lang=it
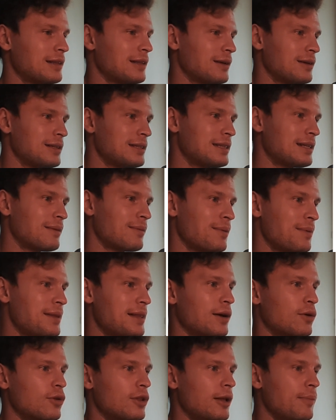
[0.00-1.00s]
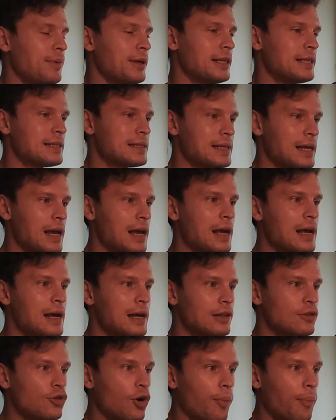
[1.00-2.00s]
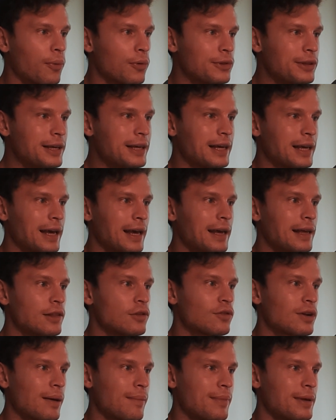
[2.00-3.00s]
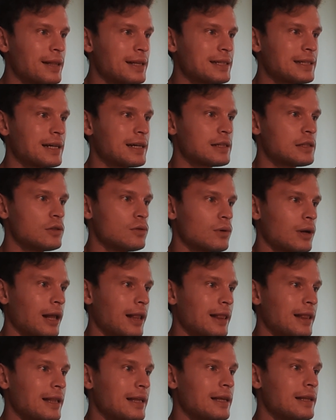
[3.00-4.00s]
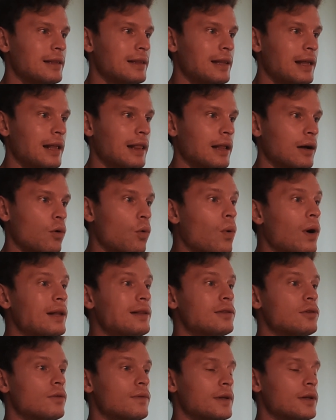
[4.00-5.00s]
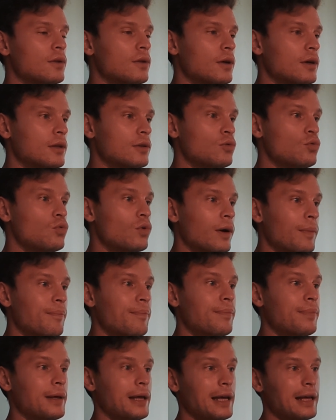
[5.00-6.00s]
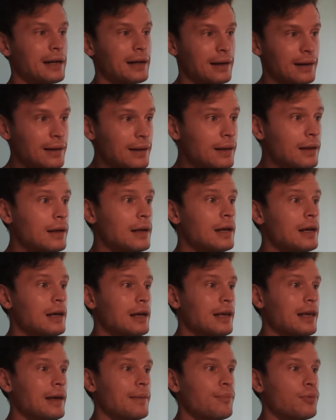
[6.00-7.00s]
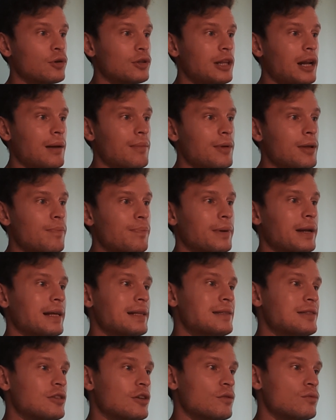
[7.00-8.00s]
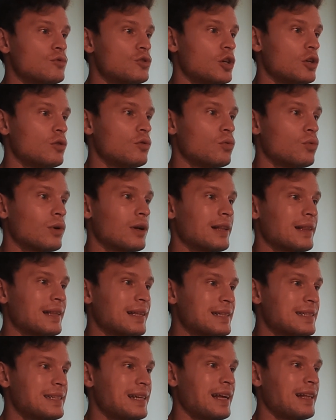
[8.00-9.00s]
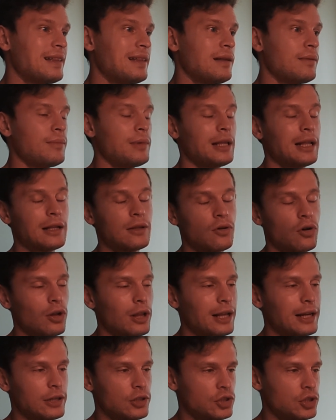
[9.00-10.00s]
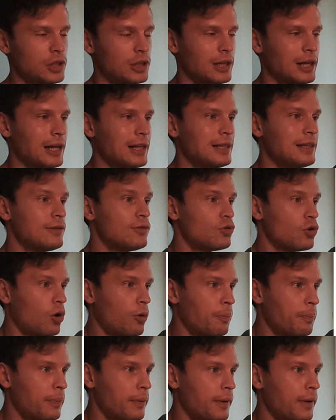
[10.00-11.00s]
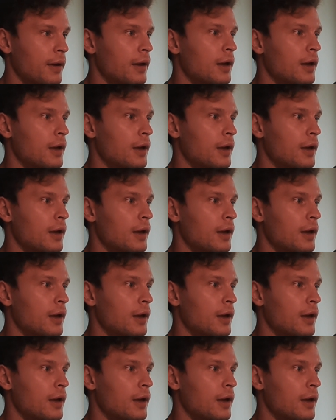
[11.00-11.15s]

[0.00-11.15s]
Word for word: estremamente con le pinze, dopodiché dovrebbe innescarsi un rally del 4,2 per che porterebbe il prezzo a un 147 mila dollari circa di top.